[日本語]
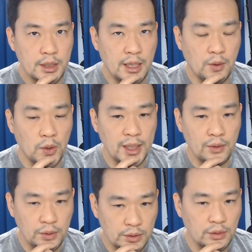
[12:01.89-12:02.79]
で、これ
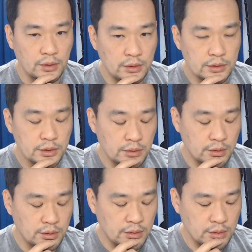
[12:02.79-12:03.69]
ほど、そ
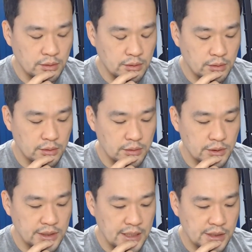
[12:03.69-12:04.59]
の、
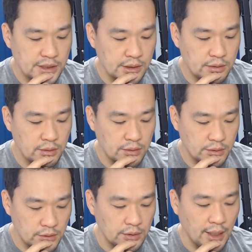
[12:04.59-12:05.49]
先進
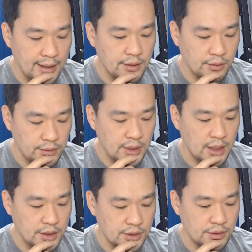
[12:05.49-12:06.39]
国の大国
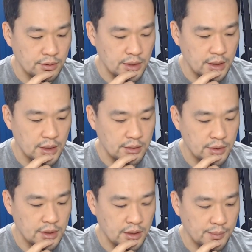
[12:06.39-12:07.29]
で宗教的な
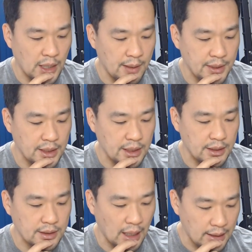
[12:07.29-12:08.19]
国って多分アメリカ
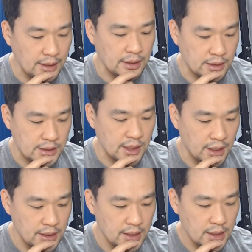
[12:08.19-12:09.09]
だけなんですね。